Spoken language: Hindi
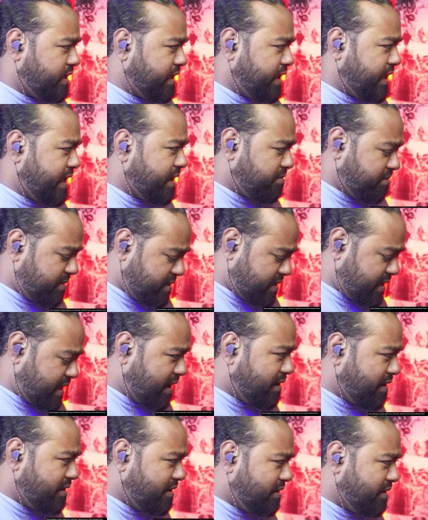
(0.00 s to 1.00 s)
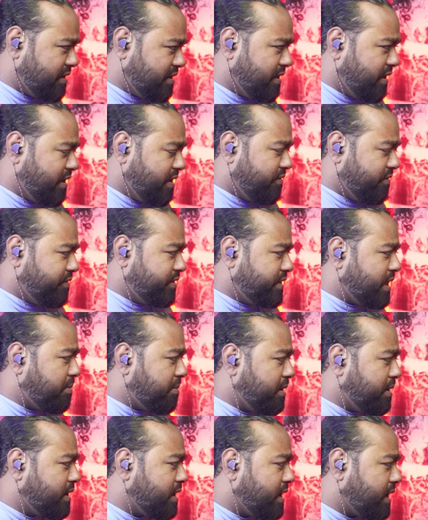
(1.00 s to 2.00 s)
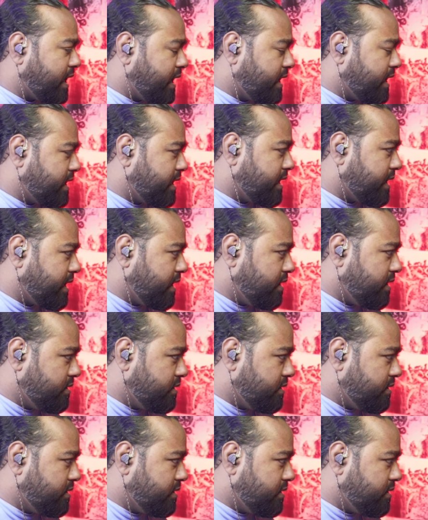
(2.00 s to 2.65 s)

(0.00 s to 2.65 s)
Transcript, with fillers: एक मिनट क्या विद्या बलन का कैरेक्टर है क्या